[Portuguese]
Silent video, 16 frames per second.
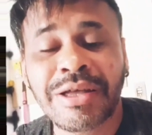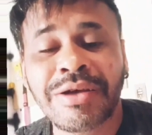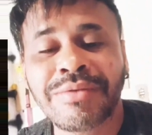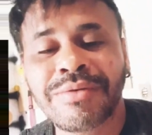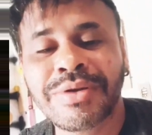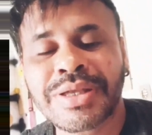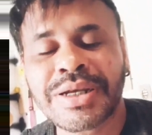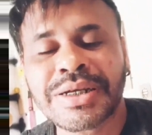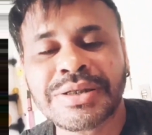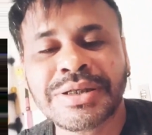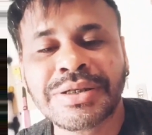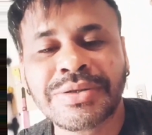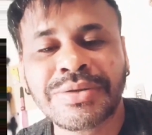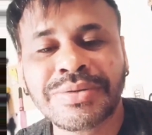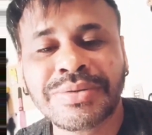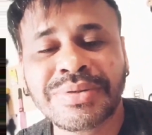Vou trazer
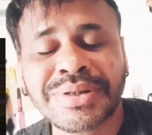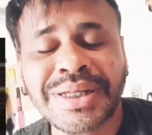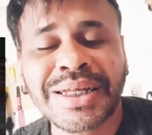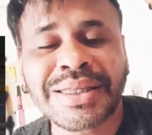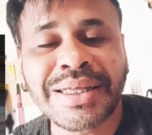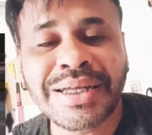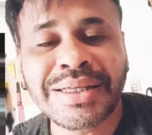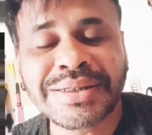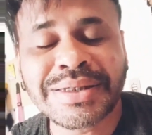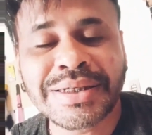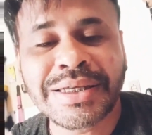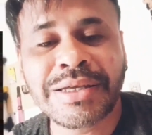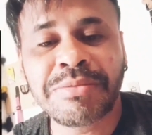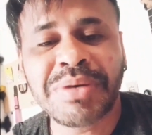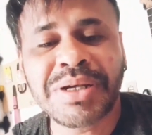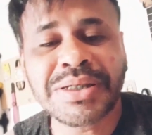todos os detalhes aqui,
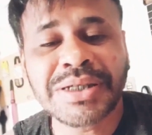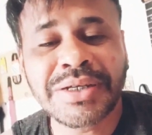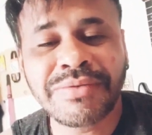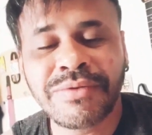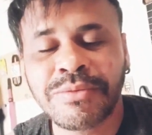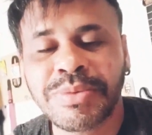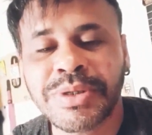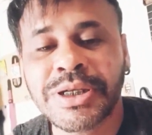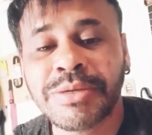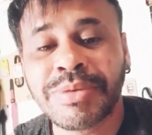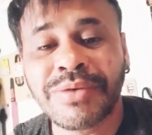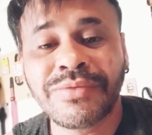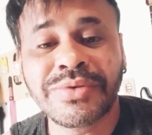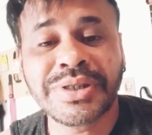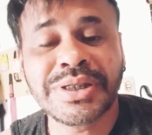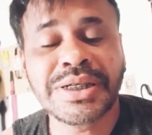mas antes vou pedir para você